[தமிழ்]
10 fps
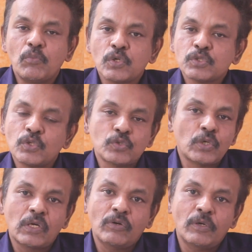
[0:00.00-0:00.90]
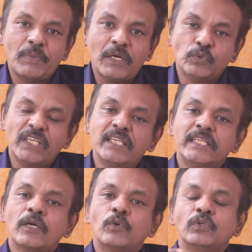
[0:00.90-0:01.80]
மோசம்னு சொல்கிறவங்க இருப்பாங்க
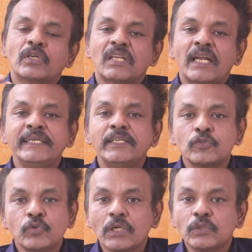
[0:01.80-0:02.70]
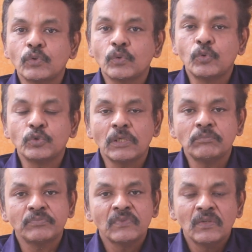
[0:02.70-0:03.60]
உதயநிதியை கொண்டு வரது ரைட்டுன்னு சொல்கிறதுக்கு ஒரு கூட்டம்